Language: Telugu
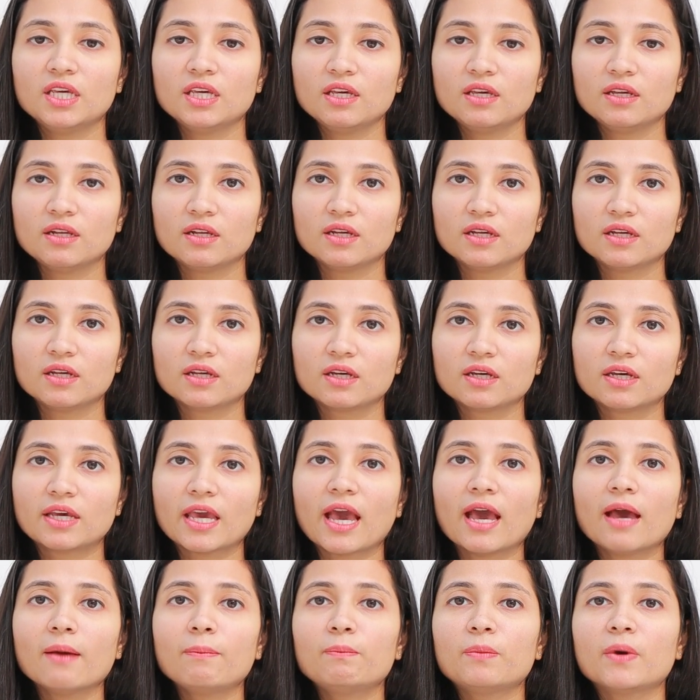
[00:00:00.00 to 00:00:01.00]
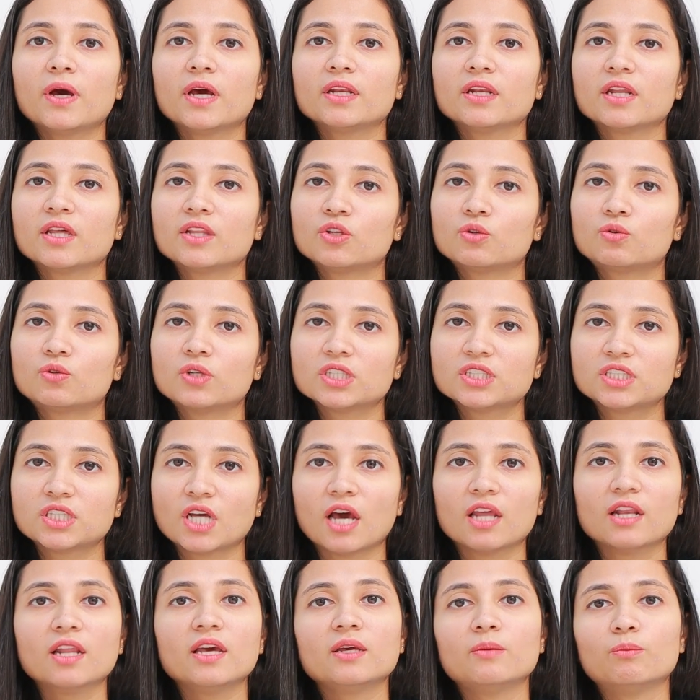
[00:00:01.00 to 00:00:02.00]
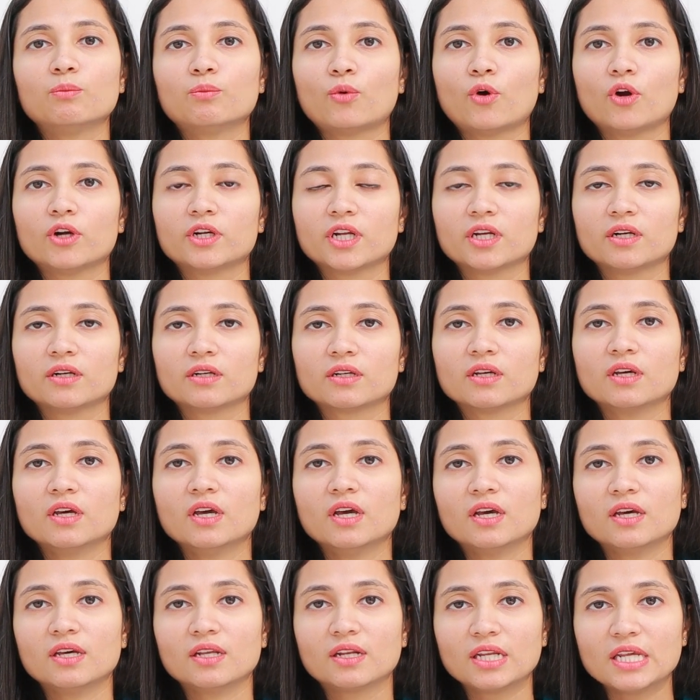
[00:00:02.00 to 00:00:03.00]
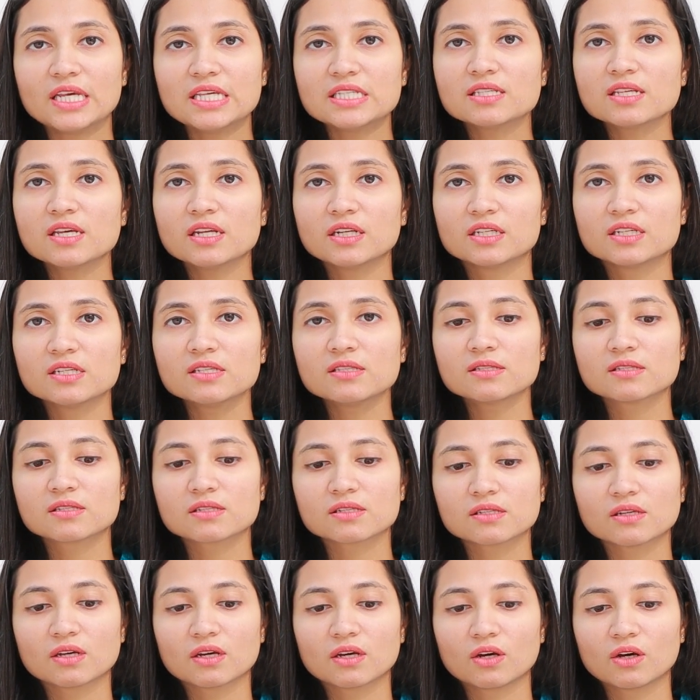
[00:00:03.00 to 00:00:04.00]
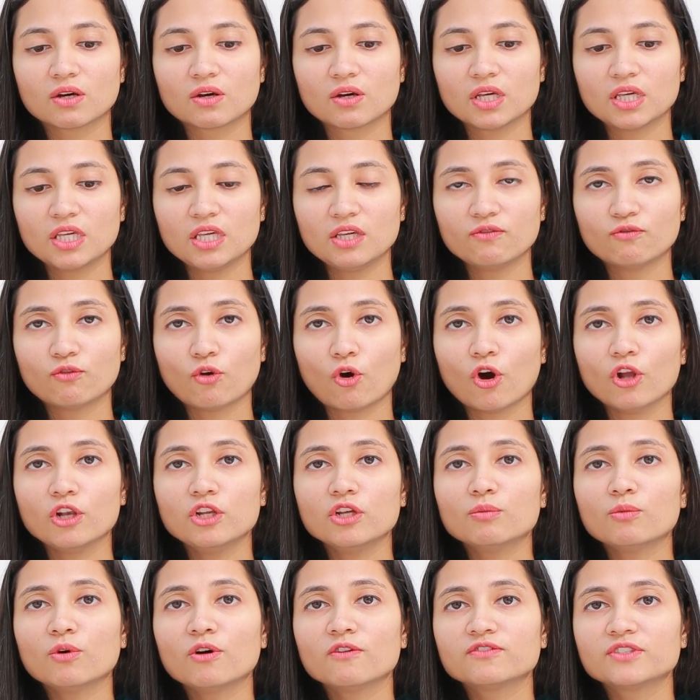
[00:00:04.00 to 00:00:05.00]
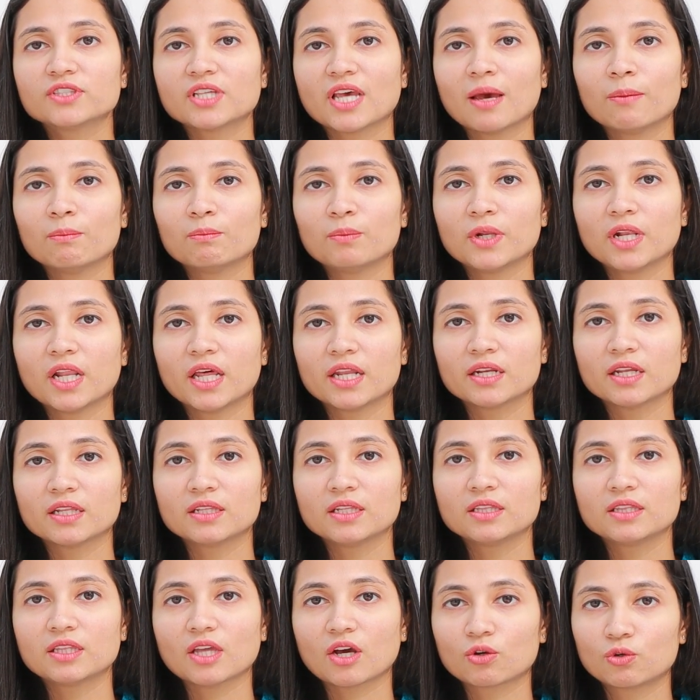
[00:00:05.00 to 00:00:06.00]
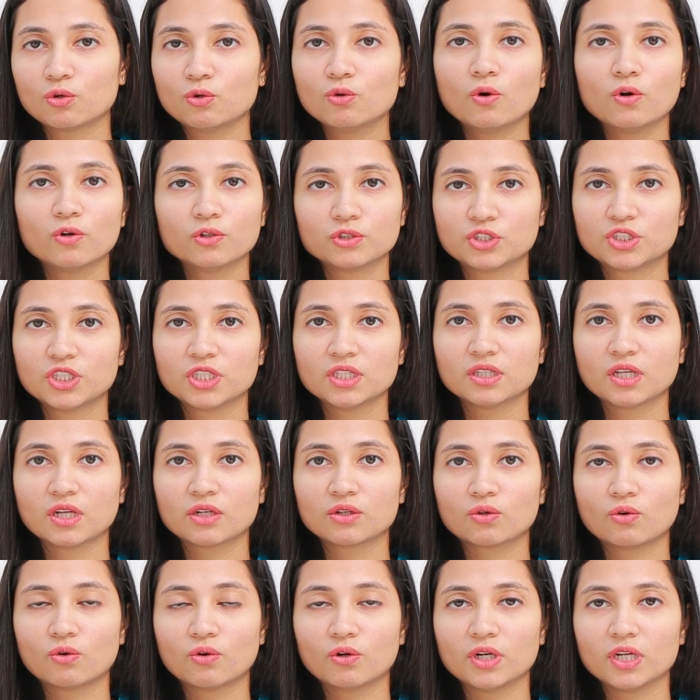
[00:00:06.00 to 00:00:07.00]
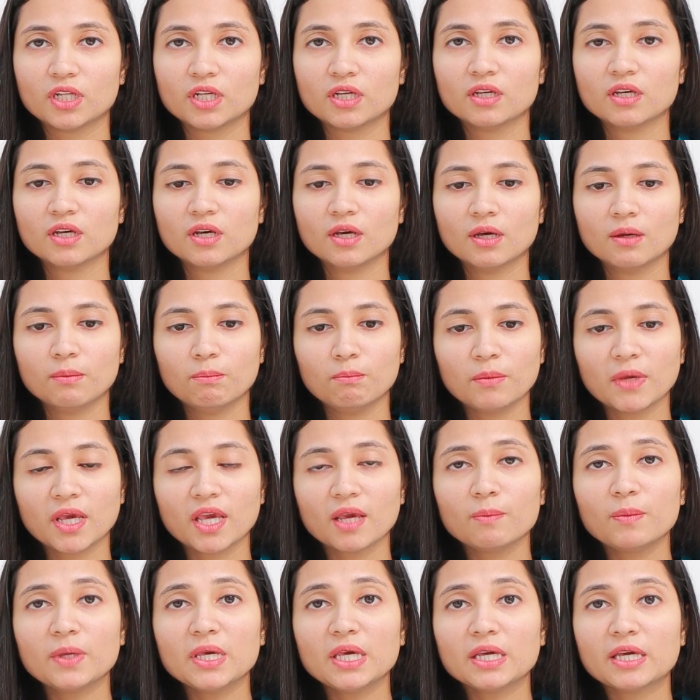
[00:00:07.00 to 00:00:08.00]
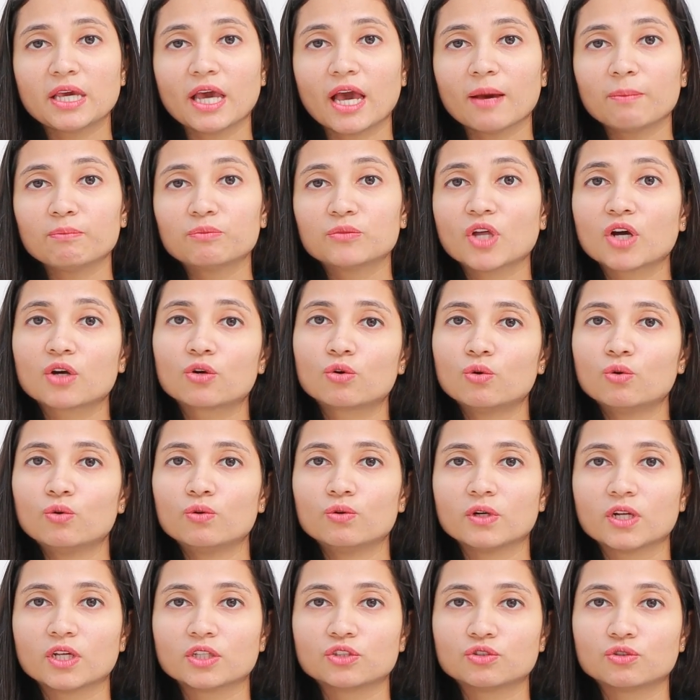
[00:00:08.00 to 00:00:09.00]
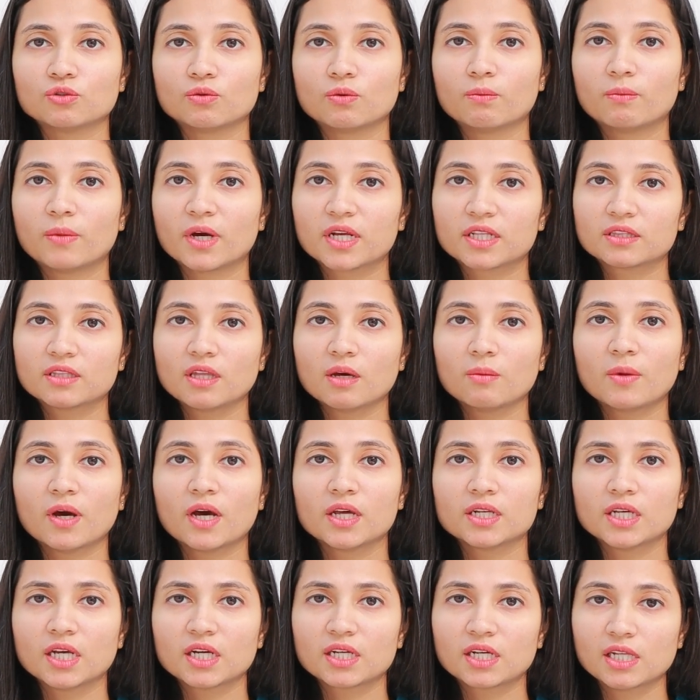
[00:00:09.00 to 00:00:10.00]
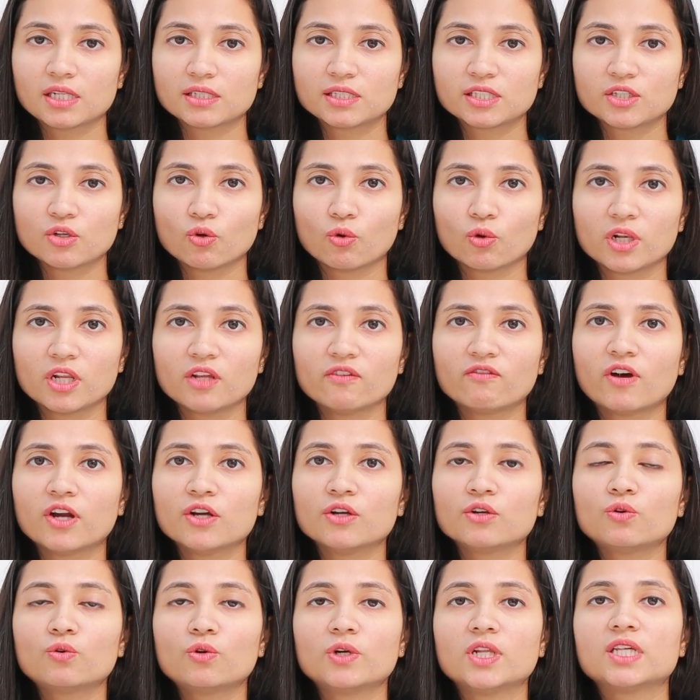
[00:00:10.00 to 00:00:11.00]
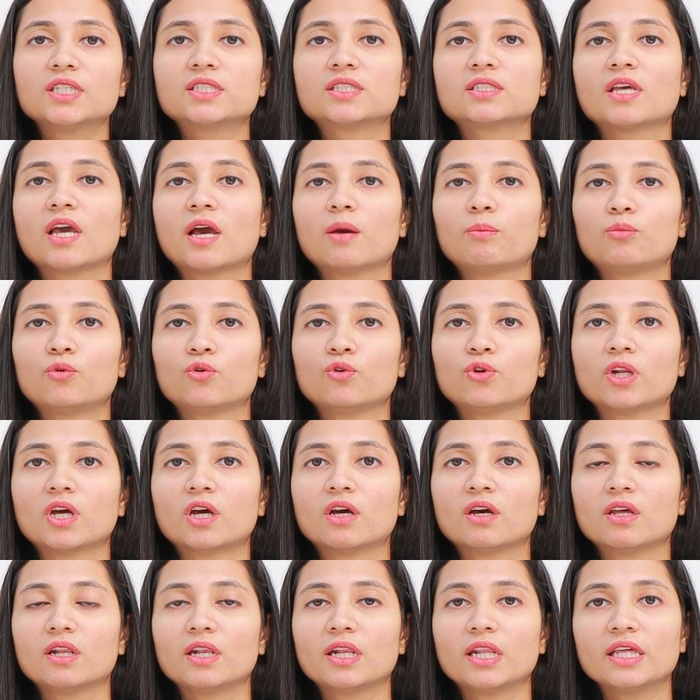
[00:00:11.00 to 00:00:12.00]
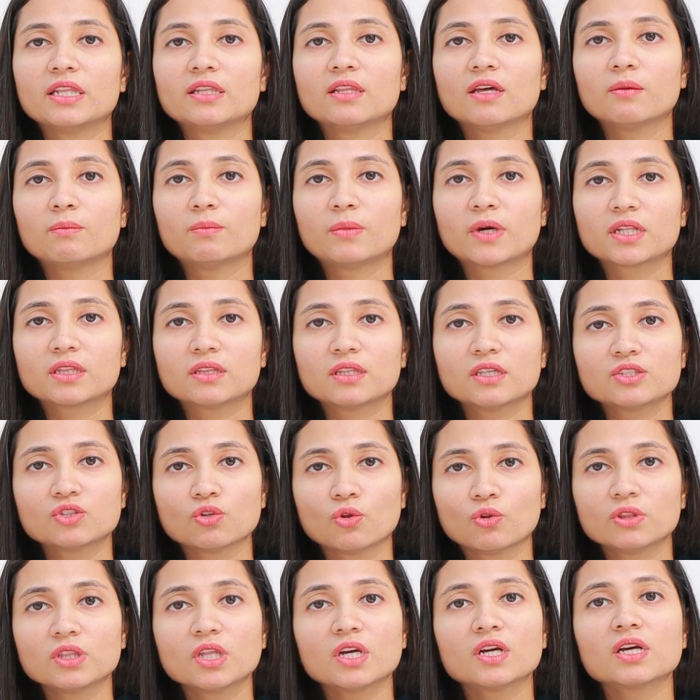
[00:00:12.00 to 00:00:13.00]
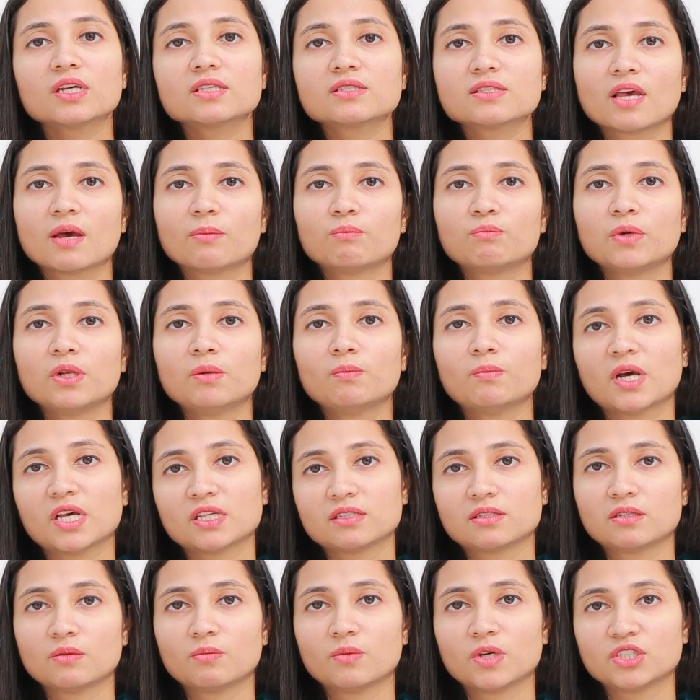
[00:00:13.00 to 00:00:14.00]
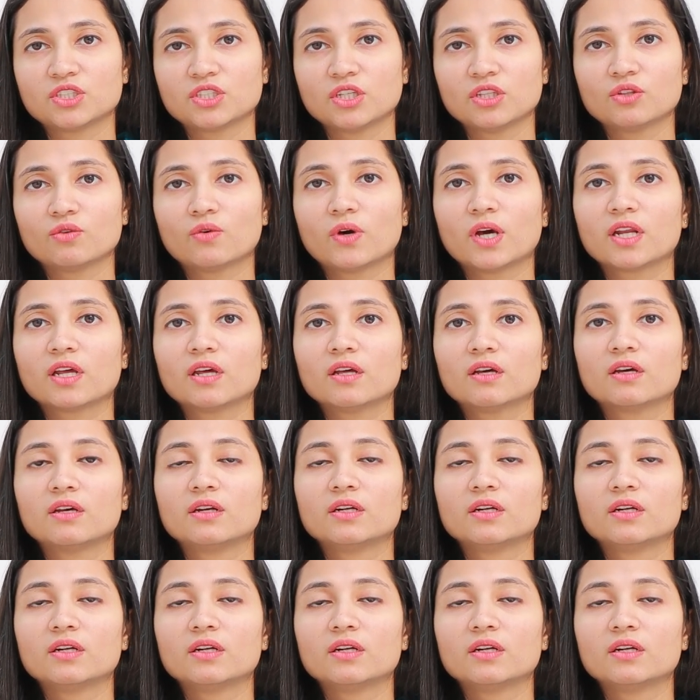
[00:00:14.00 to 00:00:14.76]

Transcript: ఈ గ్యాప్ అన్నది కూడా చాలా ఇంపార్టెంట్ రీజన్ ఇస్ ఈ వాల్యూమ్ ఆఫ్ శాంపుల్ అన్నది తక్కువ వచ్చిందనుకోండి మేబీ గ్యాప్ తక్కువ ఉండొచ్చు భర్త భార్య కలిసి ఉండి వన్ టూ డేస్ గ్యాప్ ఉన్నా లేదా భర్త సొంతంగా శాంపుల్ మాస్టిబేషన్ ద్వారా